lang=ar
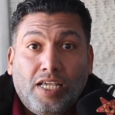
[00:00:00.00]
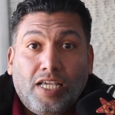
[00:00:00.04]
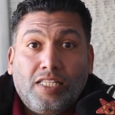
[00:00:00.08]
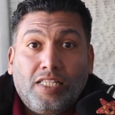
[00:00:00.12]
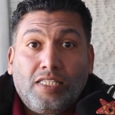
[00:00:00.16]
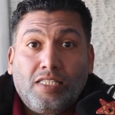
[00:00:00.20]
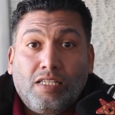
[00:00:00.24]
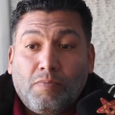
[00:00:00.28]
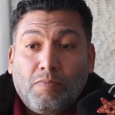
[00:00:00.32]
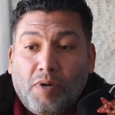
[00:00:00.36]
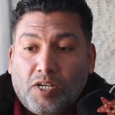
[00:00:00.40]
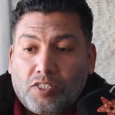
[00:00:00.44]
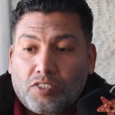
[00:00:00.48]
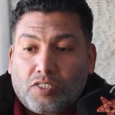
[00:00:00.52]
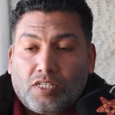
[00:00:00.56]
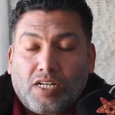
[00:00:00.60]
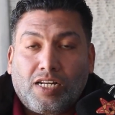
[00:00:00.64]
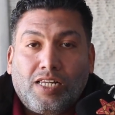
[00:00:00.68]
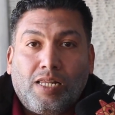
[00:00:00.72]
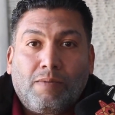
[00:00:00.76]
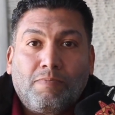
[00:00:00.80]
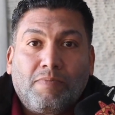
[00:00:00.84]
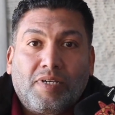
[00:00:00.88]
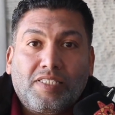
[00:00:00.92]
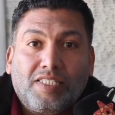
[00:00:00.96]
ان مصر
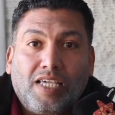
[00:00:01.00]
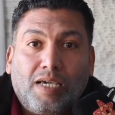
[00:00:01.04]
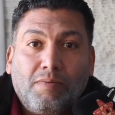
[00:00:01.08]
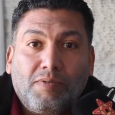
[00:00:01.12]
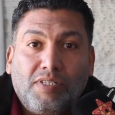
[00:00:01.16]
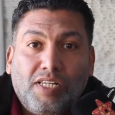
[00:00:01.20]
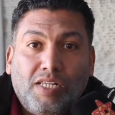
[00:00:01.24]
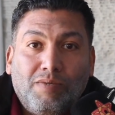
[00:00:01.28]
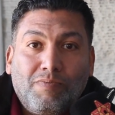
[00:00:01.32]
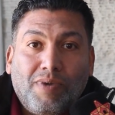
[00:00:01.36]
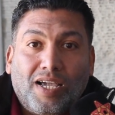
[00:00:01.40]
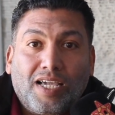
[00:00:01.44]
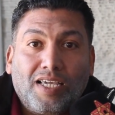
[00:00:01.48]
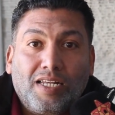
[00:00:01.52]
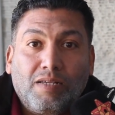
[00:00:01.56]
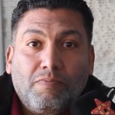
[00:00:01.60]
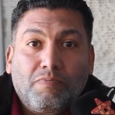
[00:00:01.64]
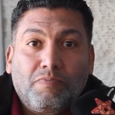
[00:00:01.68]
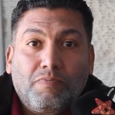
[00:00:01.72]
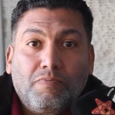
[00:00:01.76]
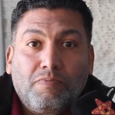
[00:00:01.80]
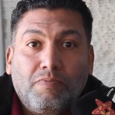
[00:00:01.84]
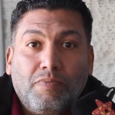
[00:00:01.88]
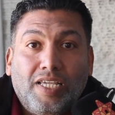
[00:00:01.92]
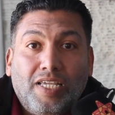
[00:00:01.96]
لما تقابل المغرب
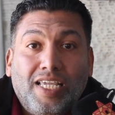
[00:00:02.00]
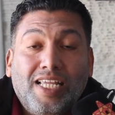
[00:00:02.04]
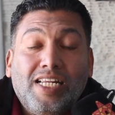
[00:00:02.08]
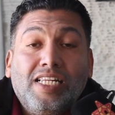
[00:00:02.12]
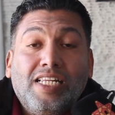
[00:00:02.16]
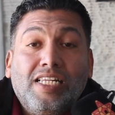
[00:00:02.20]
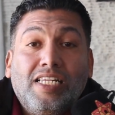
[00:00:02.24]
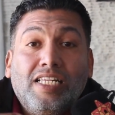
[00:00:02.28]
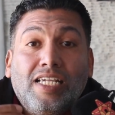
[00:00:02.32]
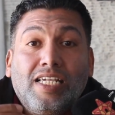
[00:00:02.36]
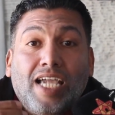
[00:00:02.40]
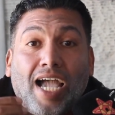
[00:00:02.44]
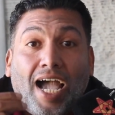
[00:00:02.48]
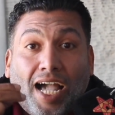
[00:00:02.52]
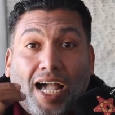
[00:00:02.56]
اللي